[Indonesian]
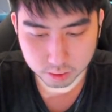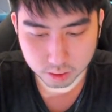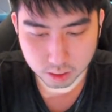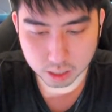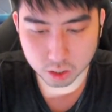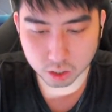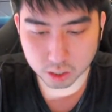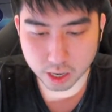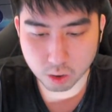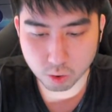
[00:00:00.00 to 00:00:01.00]
Lancelot
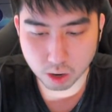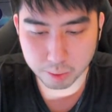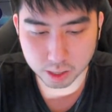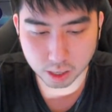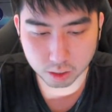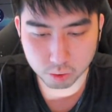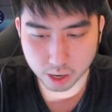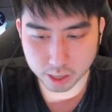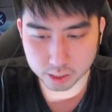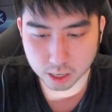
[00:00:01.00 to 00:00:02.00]
kayaknya aku nggak bintang 2
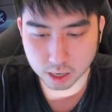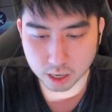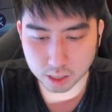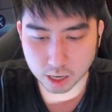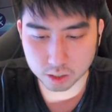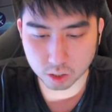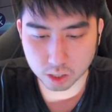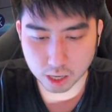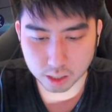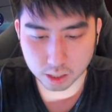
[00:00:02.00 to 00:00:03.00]
guys karena nanti Lancelot
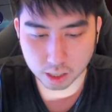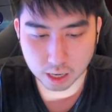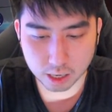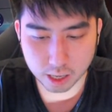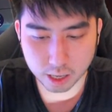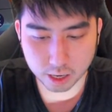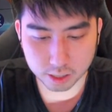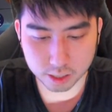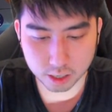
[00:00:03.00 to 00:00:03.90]
diganti dengan Link ya guys ya.